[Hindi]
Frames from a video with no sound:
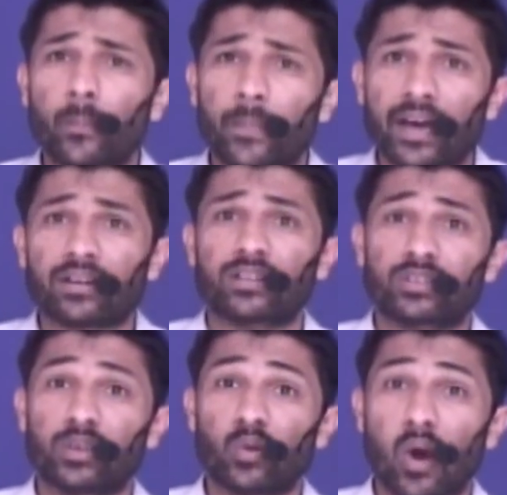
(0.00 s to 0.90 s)
प्यार करते
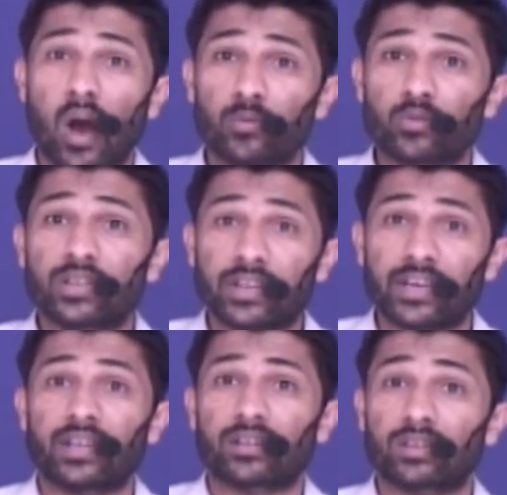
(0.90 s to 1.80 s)
हो आप उसकी
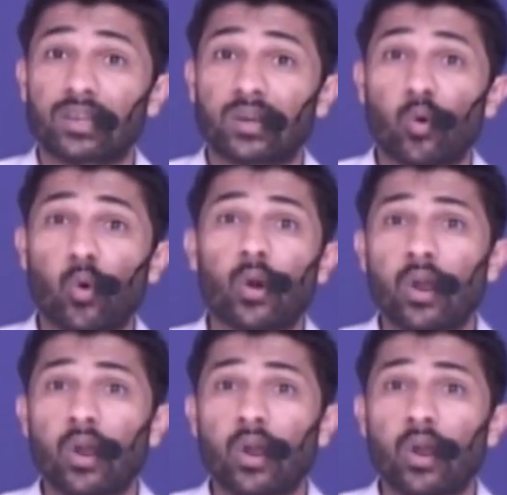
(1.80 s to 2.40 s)
केयर करते हो और